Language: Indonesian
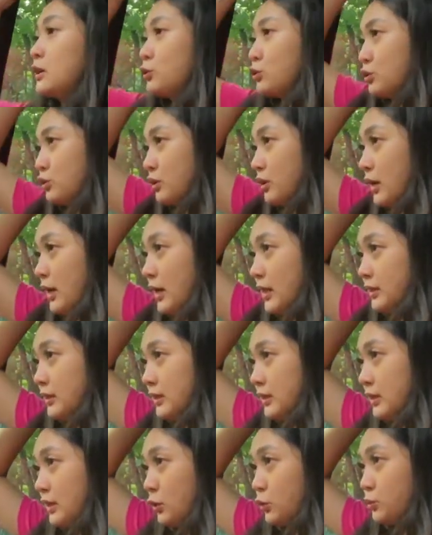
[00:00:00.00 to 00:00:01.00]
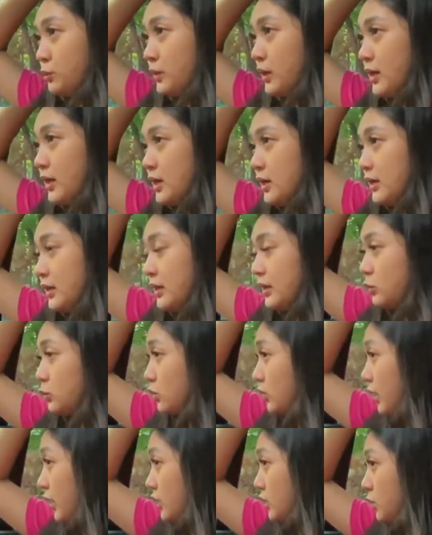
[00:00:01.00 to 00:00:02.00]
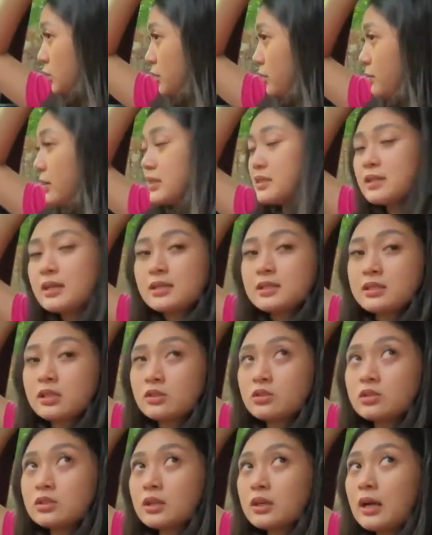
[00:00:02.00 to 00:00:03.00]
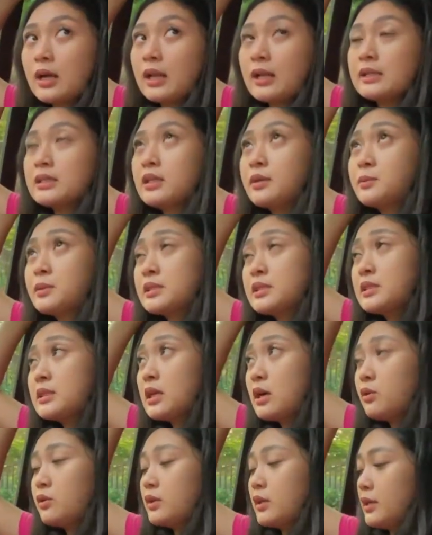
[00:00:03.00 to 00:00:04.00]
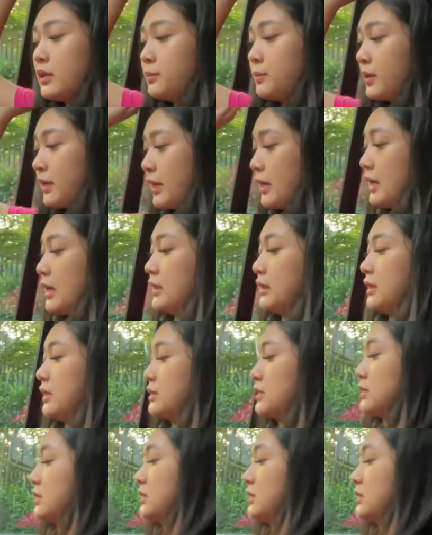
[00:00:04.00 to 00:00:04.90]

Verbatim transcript: Untuk headroomnya ini untuk headroomnya masih ada satu jengkal ya. Jadi masih jauh nih di bagian atas.